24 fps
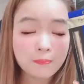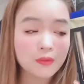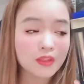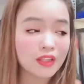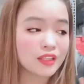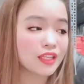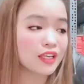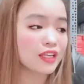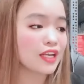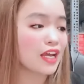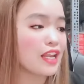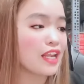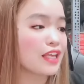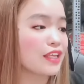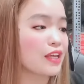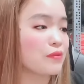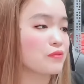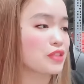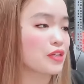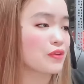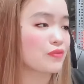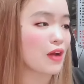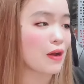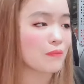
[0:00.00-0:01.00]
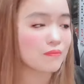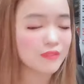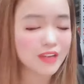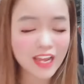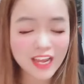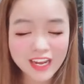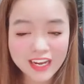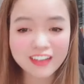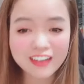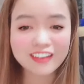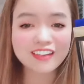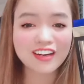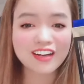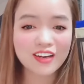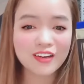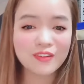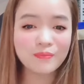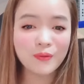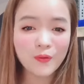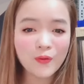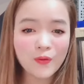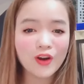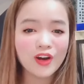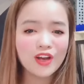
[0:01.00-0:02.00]
thì đây là dòng sản phẩm đáng để
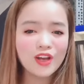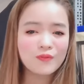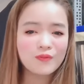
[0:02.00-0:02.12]
mua